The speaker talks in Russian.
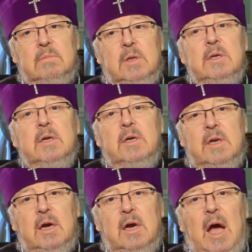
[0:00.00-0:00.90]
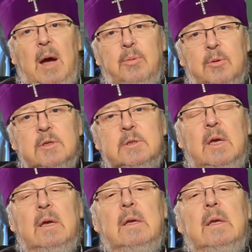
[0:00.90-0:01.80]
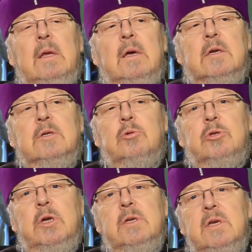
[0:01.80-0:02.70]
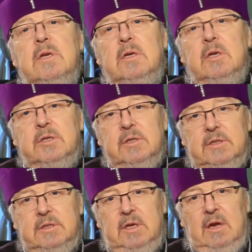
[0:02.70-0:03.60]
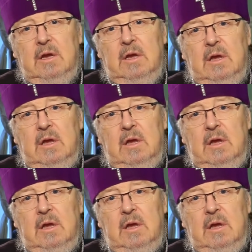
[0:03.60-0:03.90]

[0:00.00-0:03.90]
и не грех, а просто разрушение личности.